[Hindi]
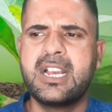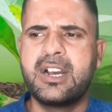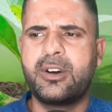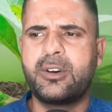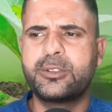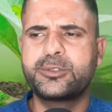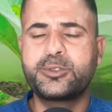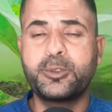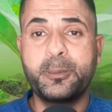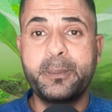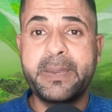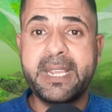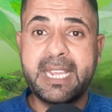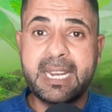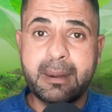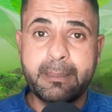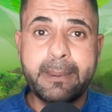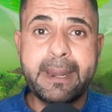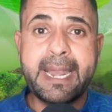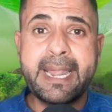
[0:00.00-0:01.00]
और जो
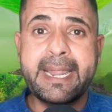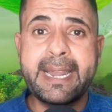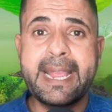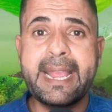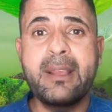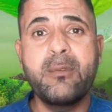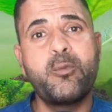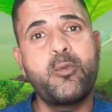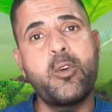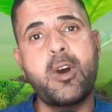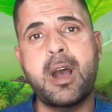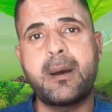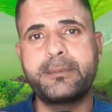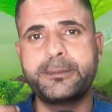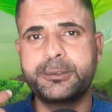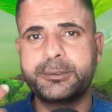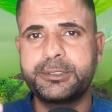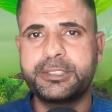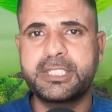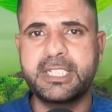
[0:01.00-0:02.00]
मेरा ब्रांड है वो आप
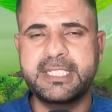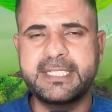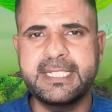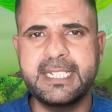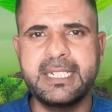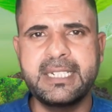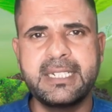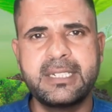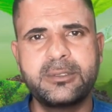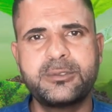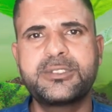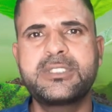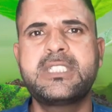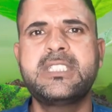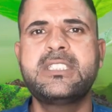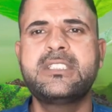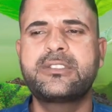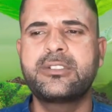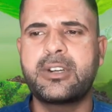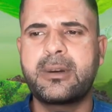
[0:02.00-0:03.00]
यूज करिए
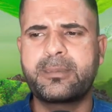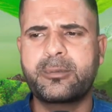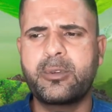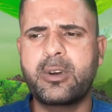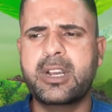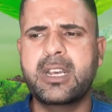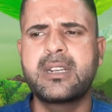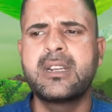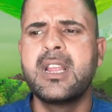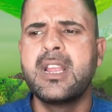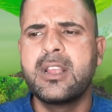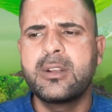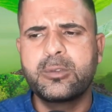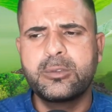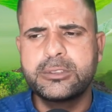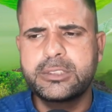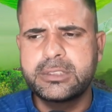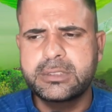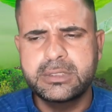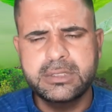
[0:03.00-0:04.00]
उसकी जो आपको अगर
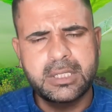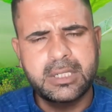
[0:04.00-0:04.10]
कुछ